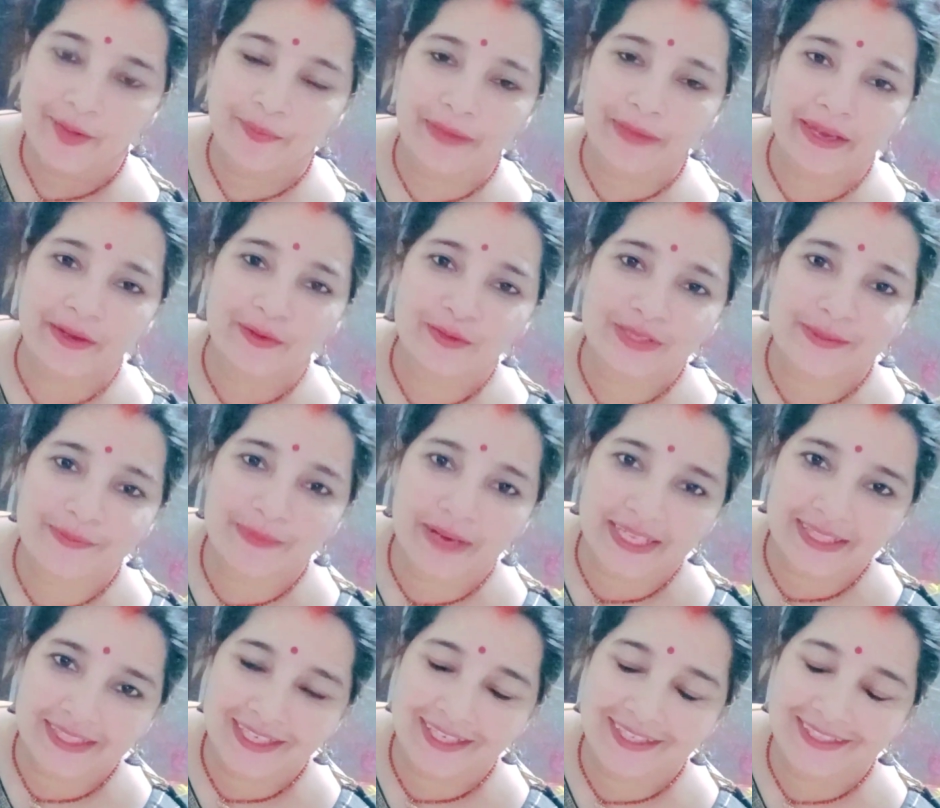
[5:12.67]
मैंने उनसे
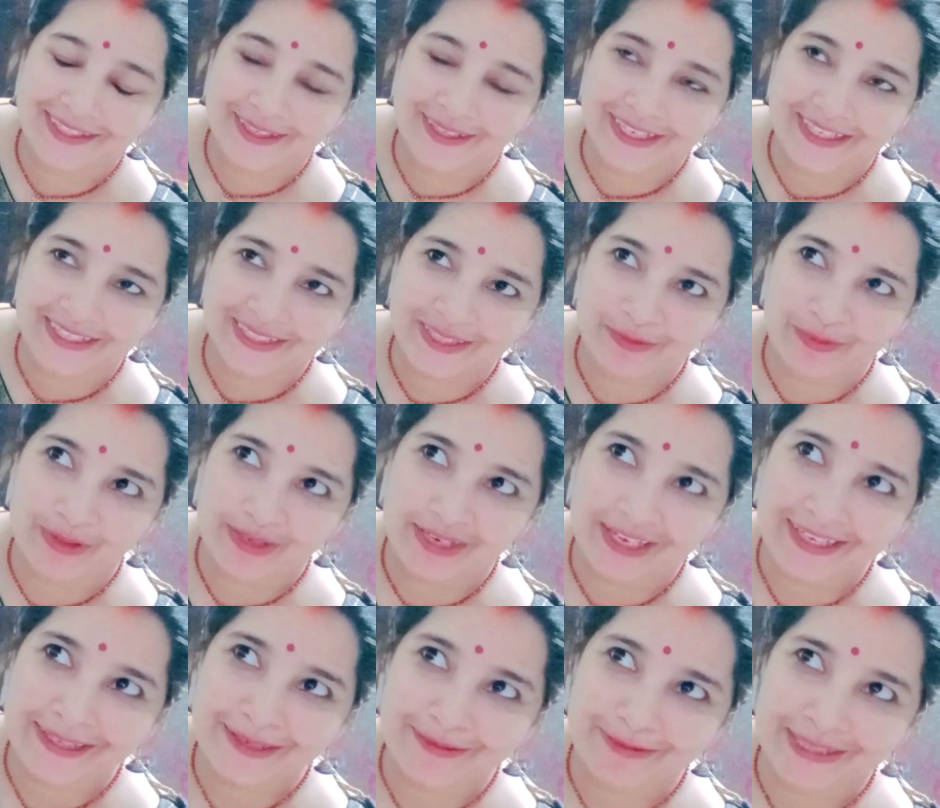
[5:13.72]
बात करते करते बोला
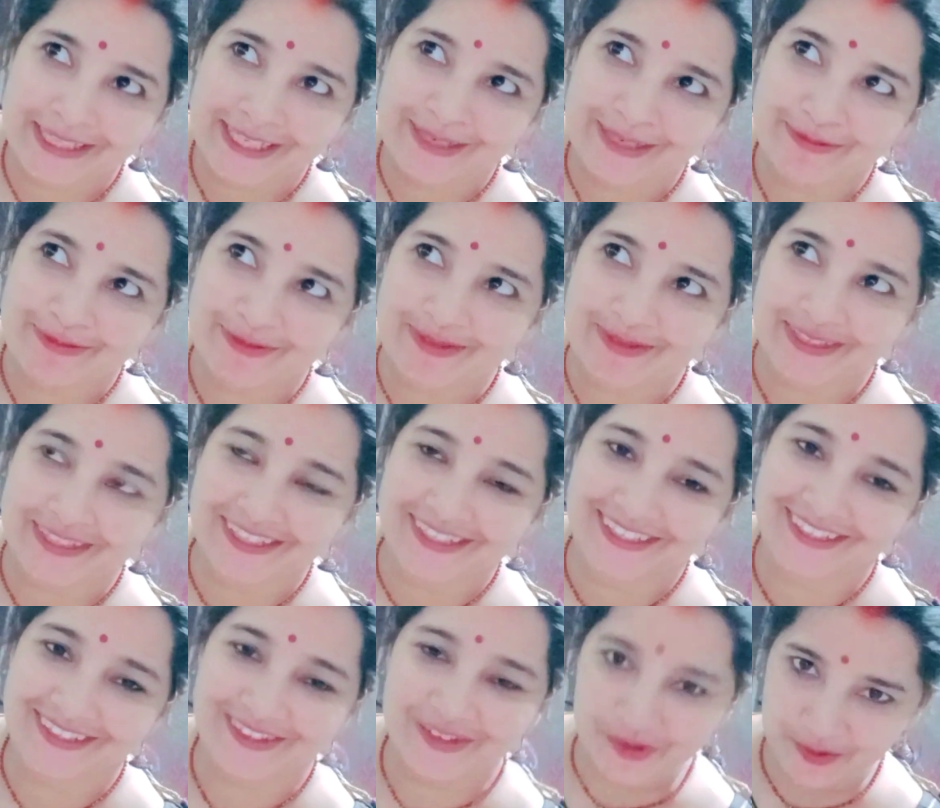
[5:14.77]
कि
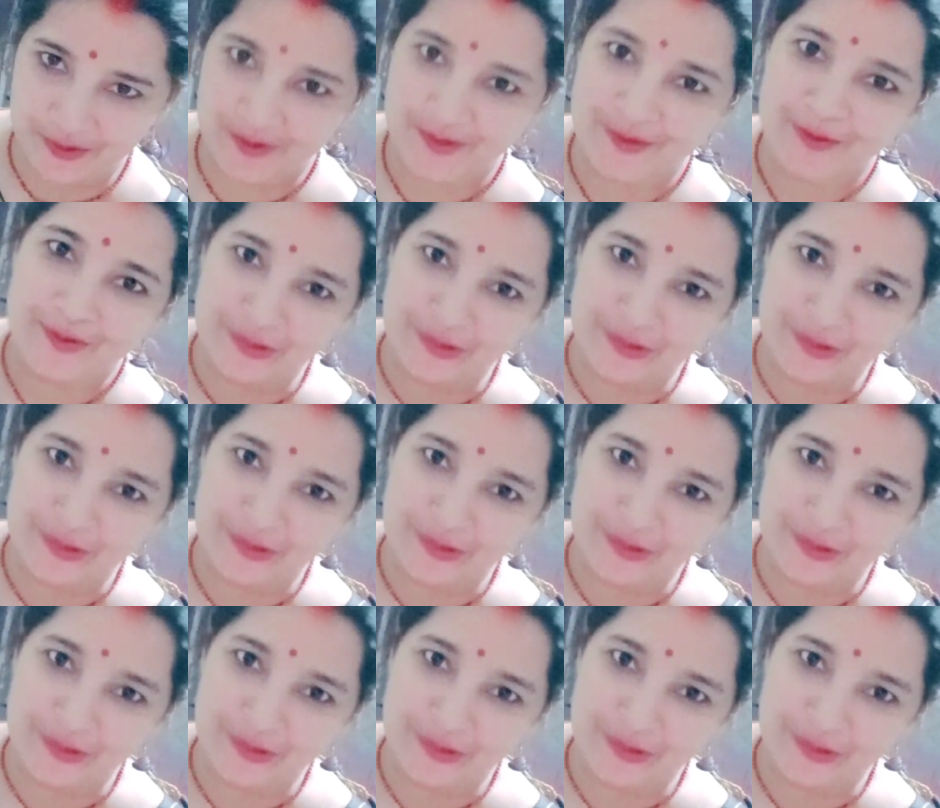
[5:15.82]
मतलब उन,